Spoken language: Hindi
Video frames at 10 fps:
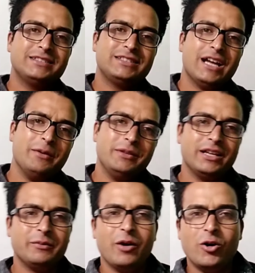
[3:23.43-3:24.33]
गैस अभी
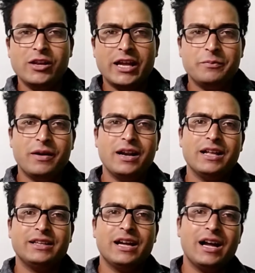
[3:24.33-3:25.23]
तक मैं ऑनलाइन पढ़
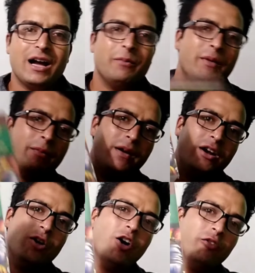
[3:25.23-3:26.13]
रहा था अब मैं
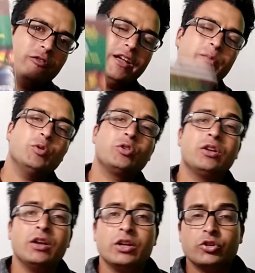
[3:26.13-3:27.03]
पढ़ रहा हूँ ऑफलाइन बुक
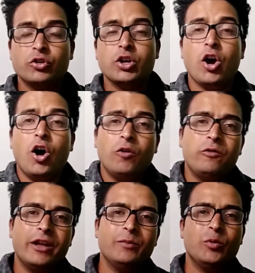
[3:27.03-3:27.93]
क्योंकि
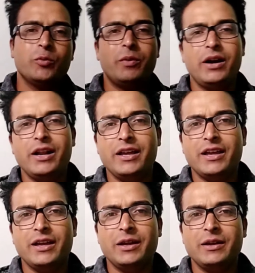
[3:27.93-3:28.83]
ऑफलाइन बुक पढ़ने
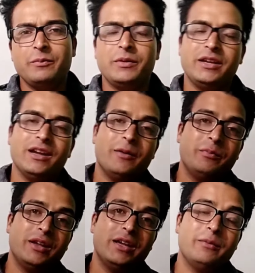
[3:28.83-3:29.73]
के भी
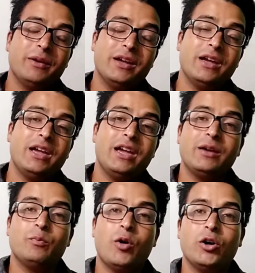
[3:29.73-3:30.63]
अपने में
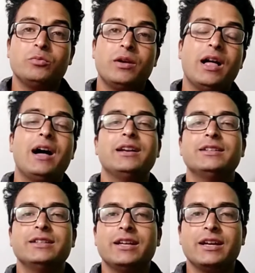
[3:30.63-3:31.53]
एक बहुत बड़ा
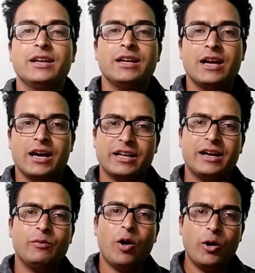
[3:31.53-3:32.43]
आनंद है
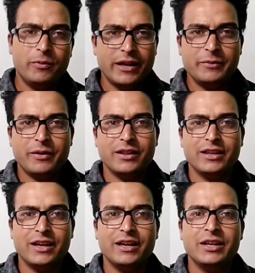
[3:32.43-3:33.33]
अगर आप ऑफलाइन
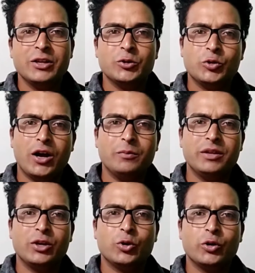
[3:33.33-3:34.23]
पढ़ते हैं तो
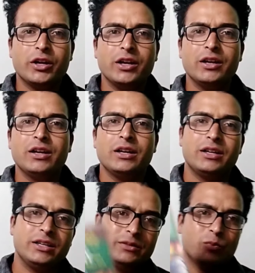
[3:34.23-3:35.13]
आप देखोगे
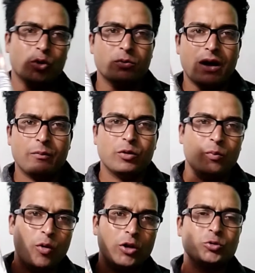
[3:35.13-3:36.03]
इस बुक में
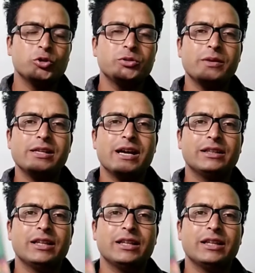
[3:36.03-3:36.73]
आपको बहुत कुछ मिल